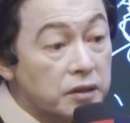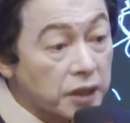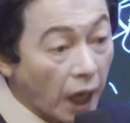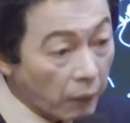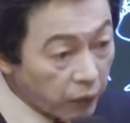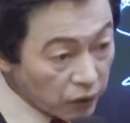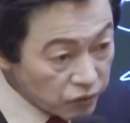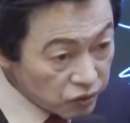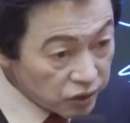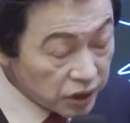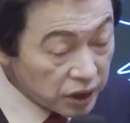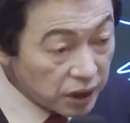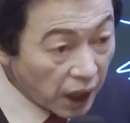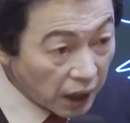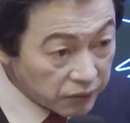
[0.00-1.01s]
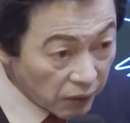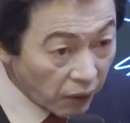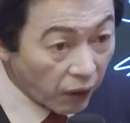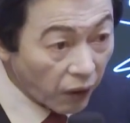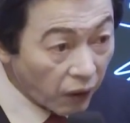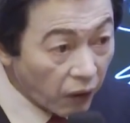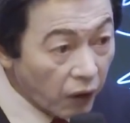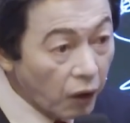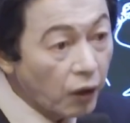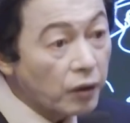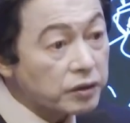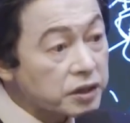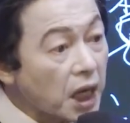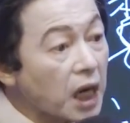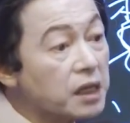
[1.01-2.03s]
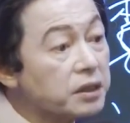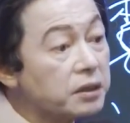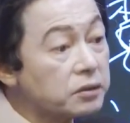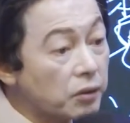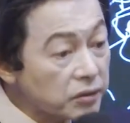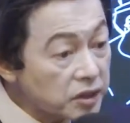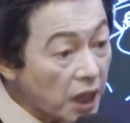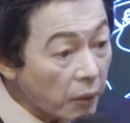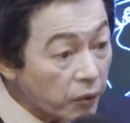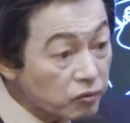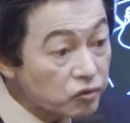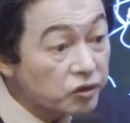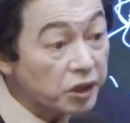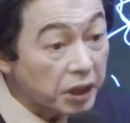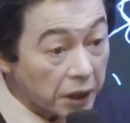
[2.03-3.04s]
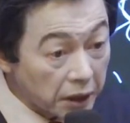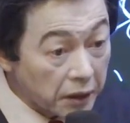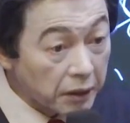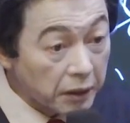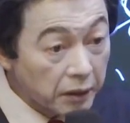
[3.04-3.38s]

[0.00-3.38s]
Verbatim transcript: 자본주의라도 살기 좋은 자본주의,